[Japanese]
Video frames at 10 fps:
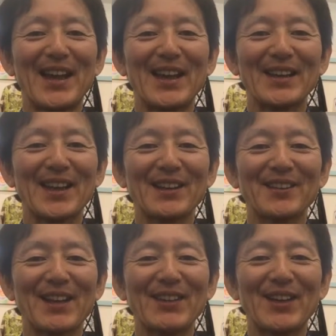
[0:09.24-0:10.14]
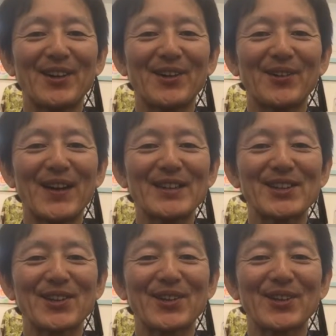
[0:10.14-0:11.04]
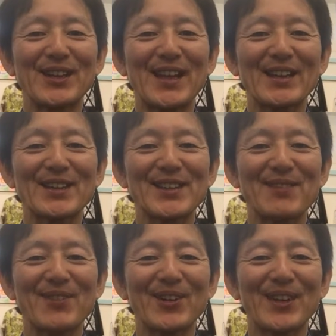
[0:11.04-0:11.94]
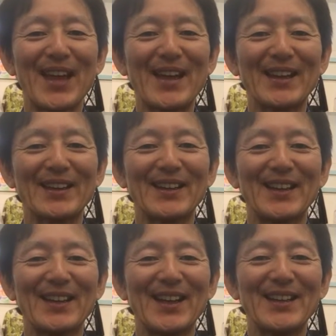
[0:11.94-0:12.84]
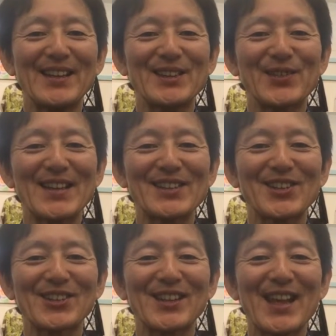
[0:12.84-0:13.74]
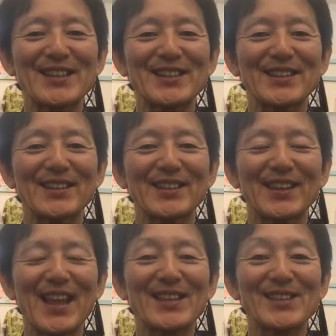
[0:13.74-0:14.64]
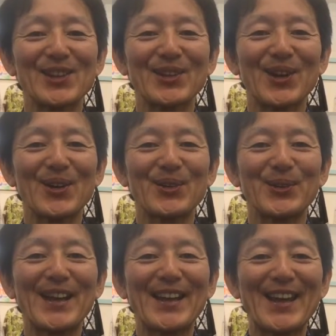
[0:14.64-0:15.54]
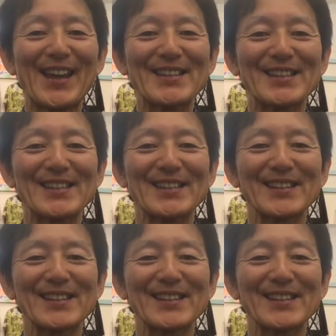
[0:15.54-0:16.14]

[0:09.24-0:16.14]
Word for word: あなたのためのファッションコーディネート専門店、レディースファッショングレース店長のクリアです。